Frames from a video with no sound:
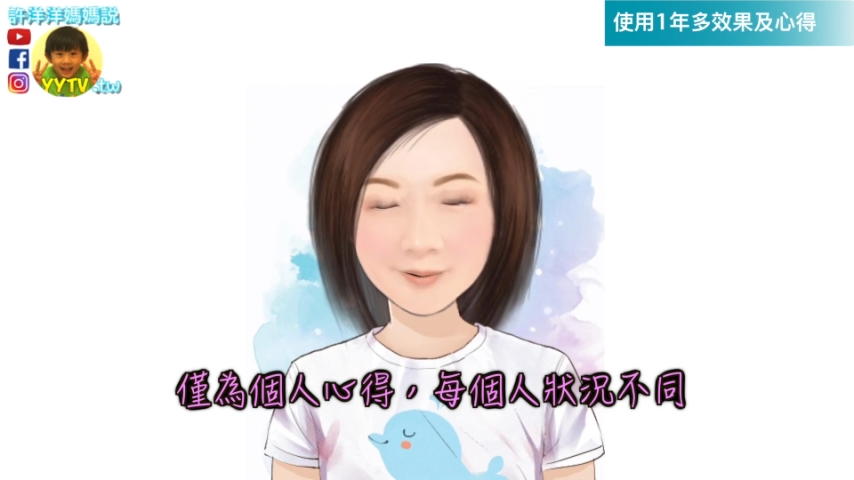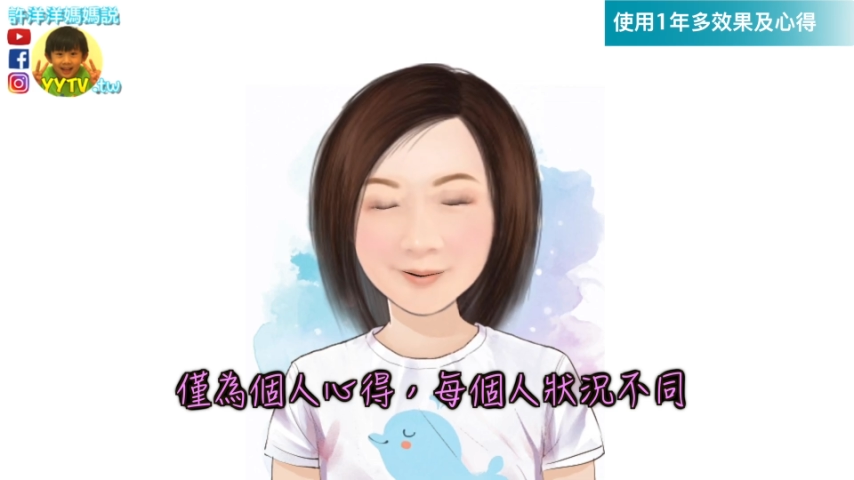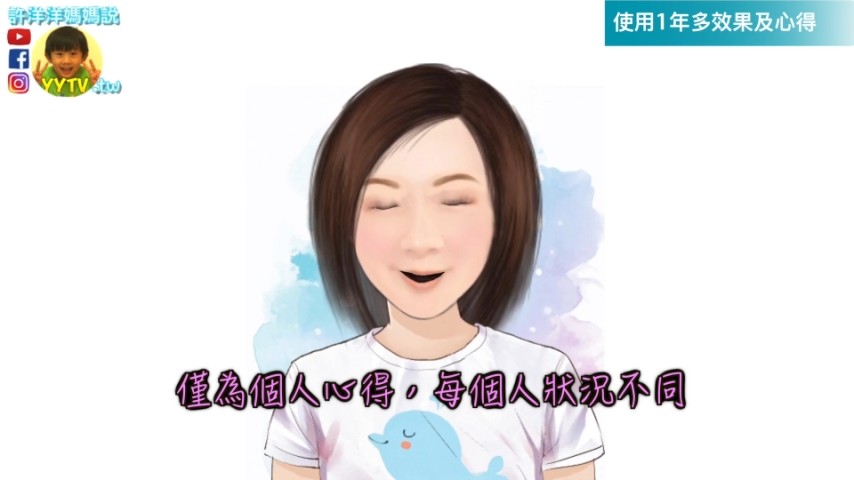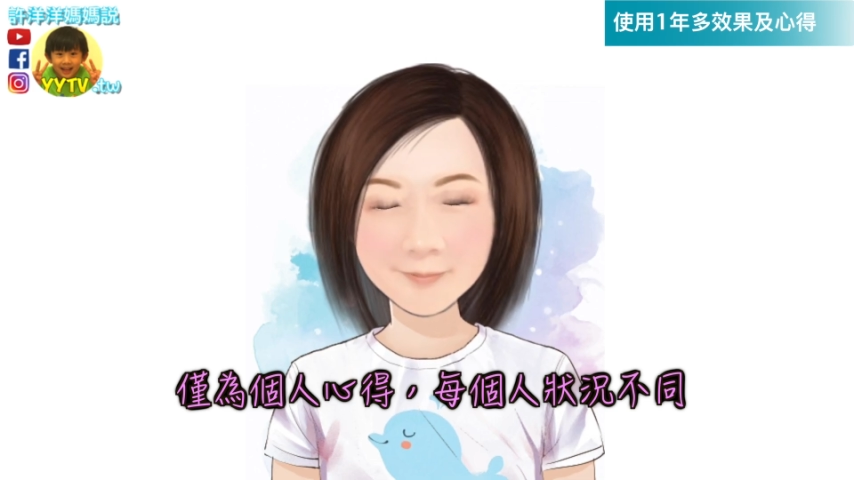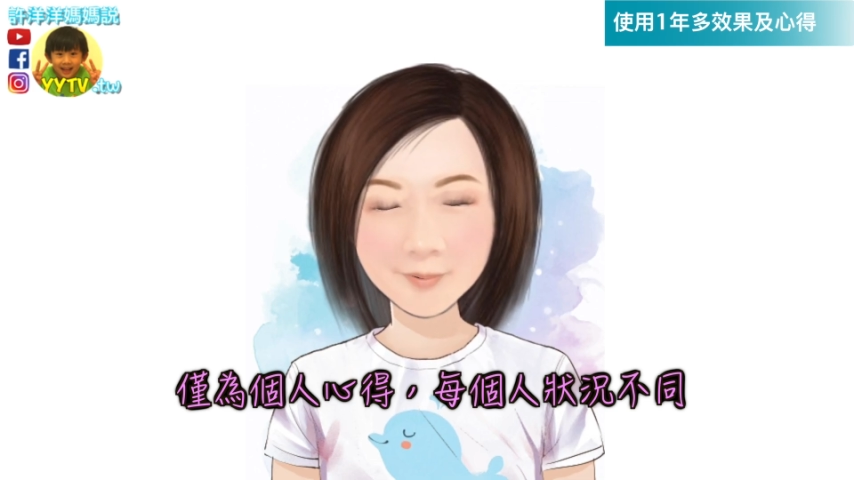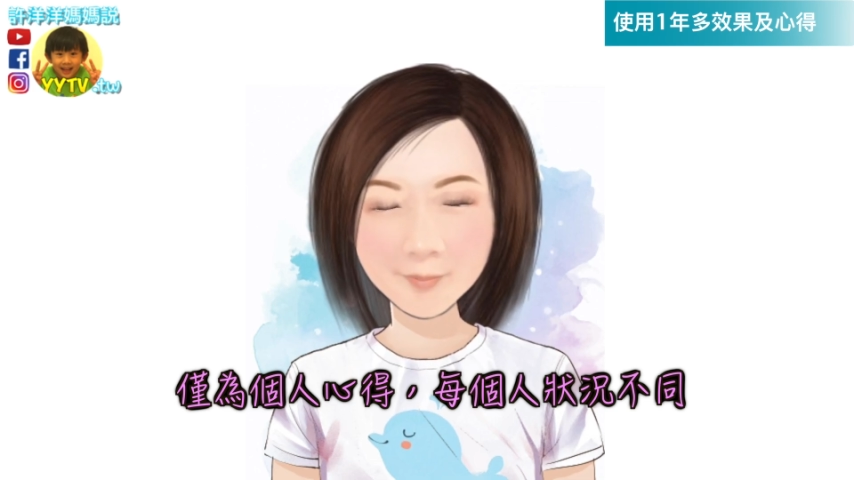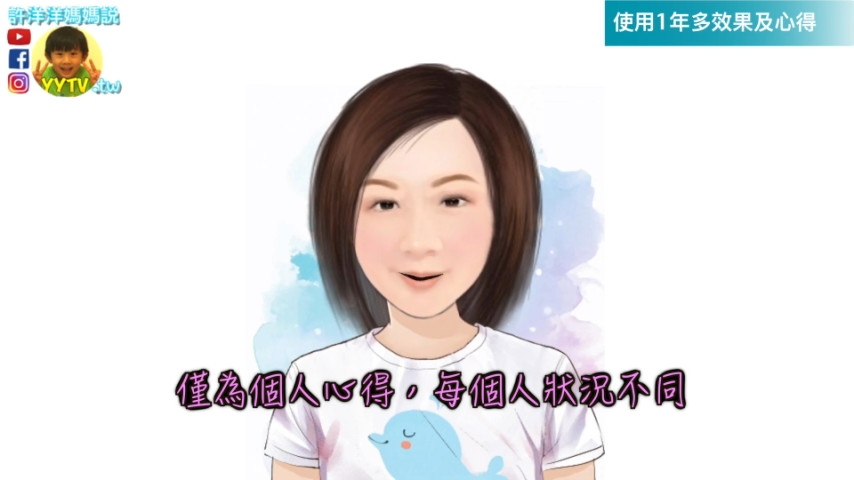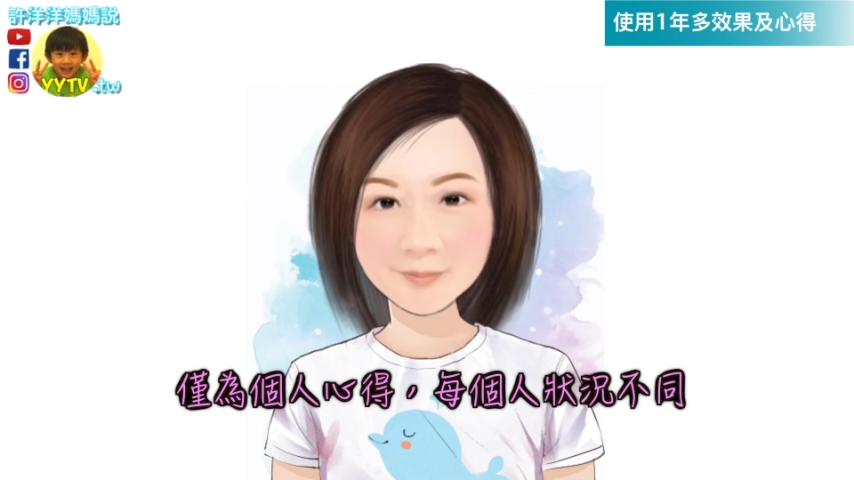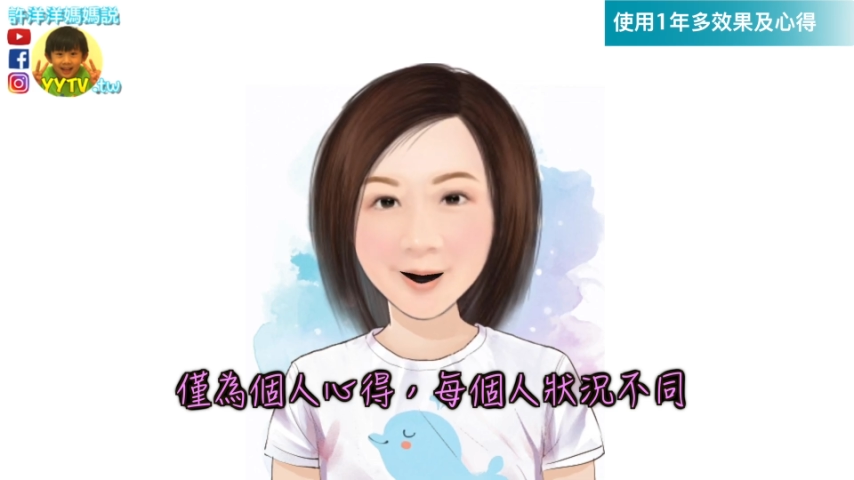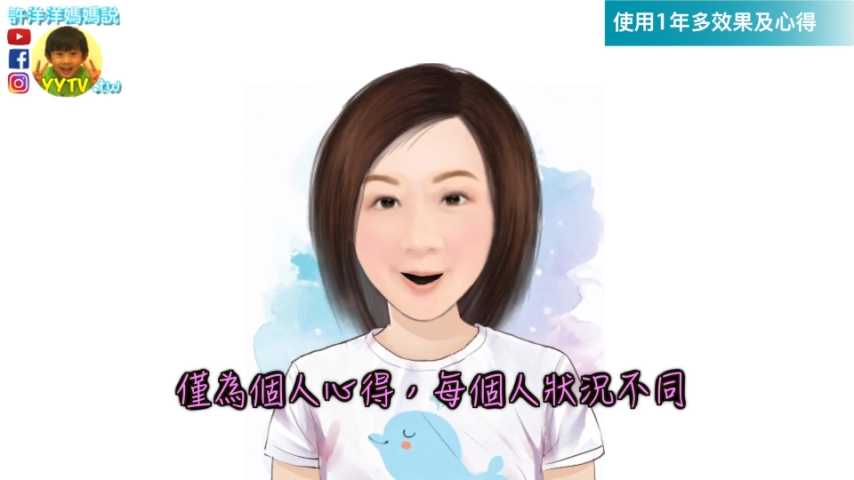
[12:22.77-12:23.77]
但并不是
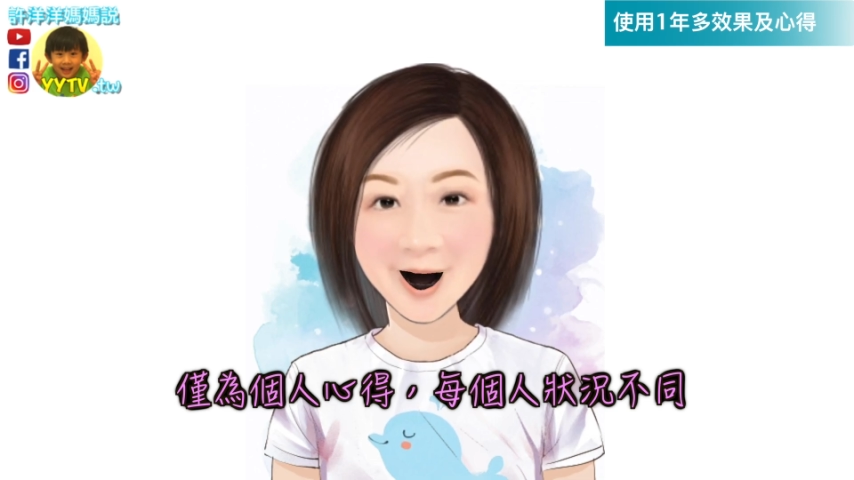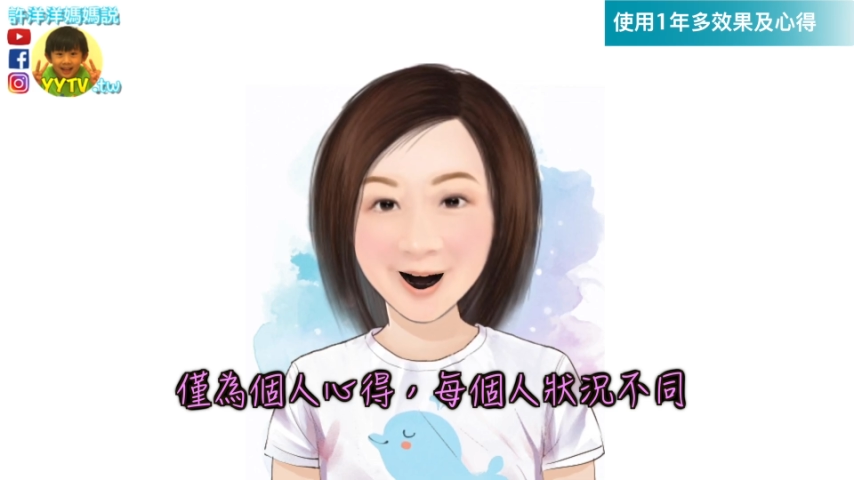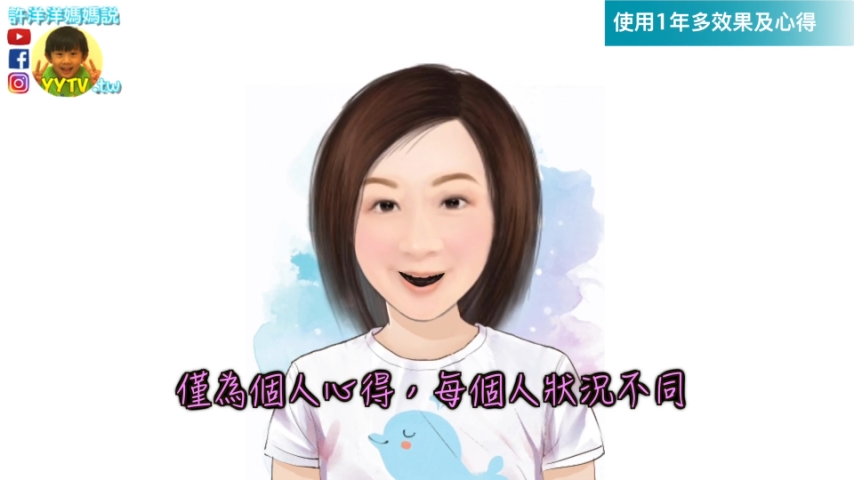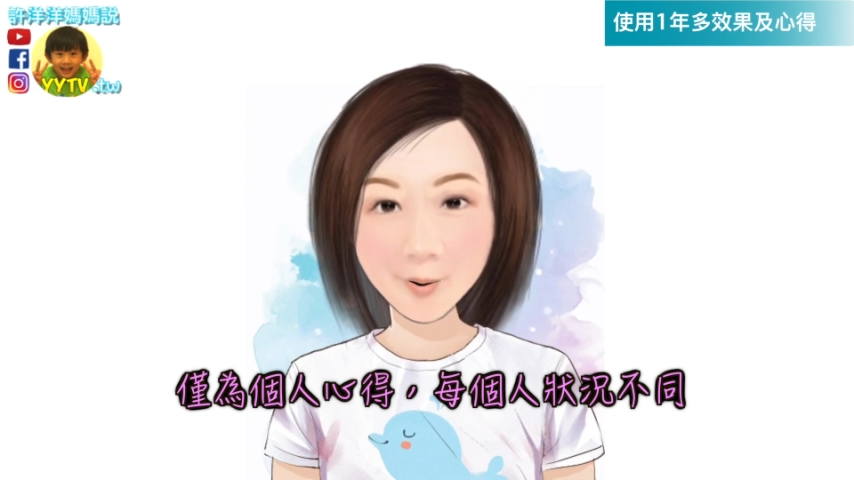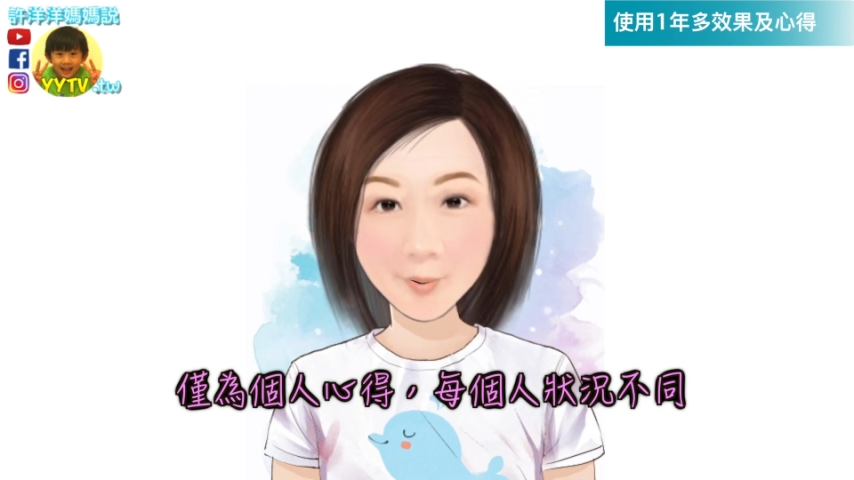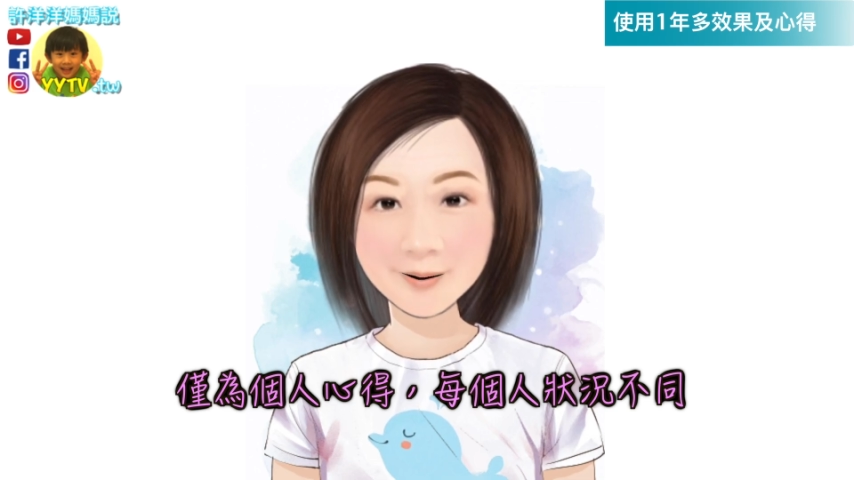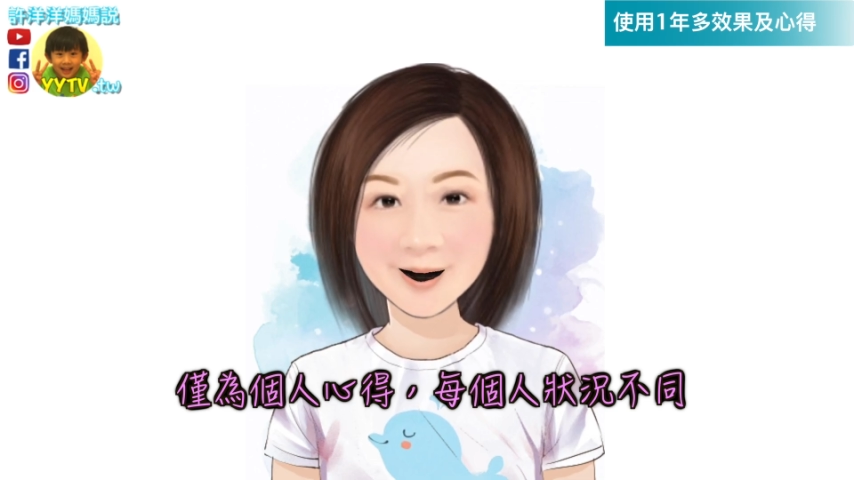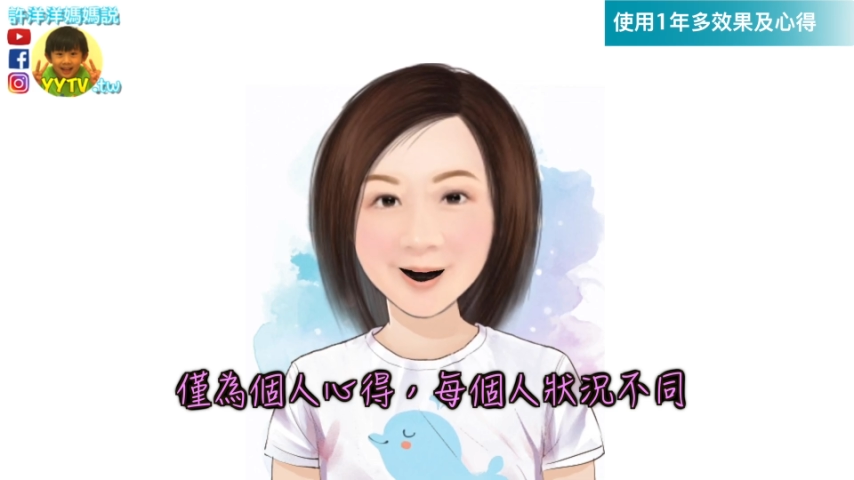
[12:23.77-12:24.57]
每位孩童。